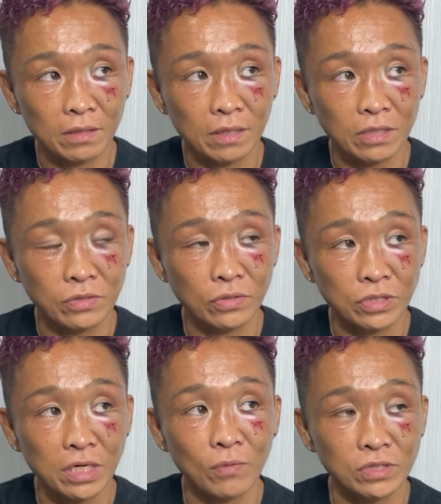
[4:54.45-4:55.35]
竹添君、
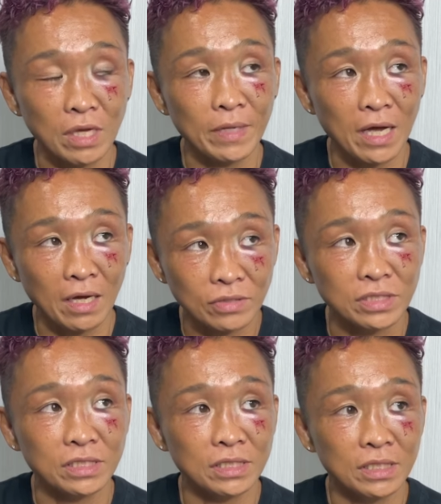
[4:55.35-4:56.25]
しかもスタミナある
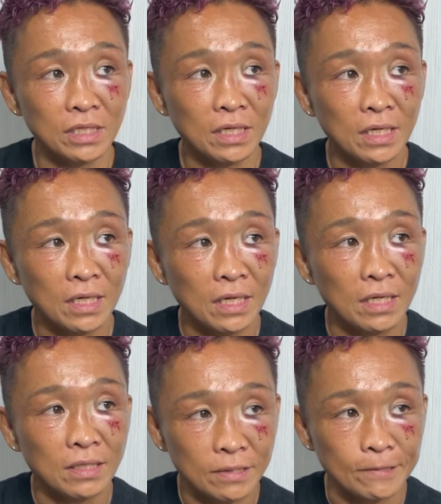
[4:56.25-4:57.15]
し。
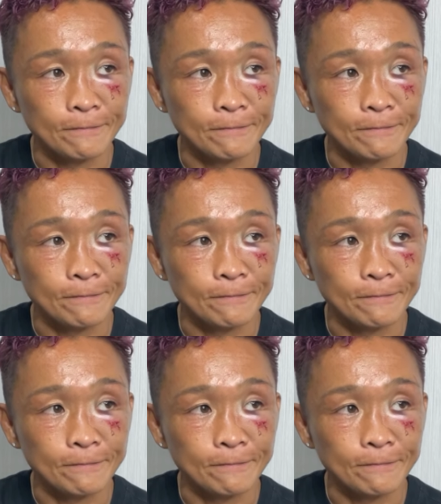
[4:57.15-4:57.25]
うん。